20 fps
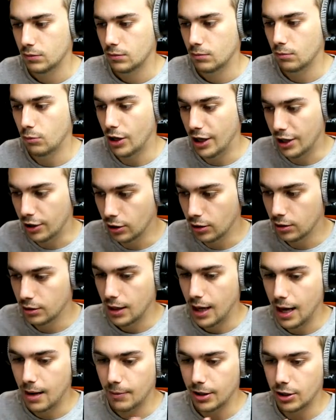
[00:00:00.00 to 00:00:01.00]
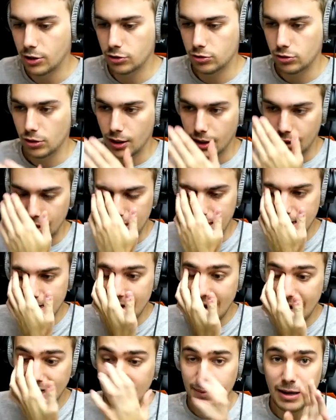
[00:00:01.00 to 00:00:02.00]
Bueno, al menos
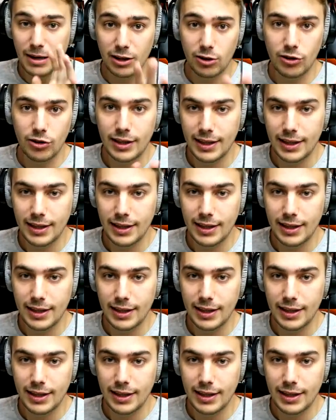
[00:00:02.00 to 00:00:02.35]
le ha quemado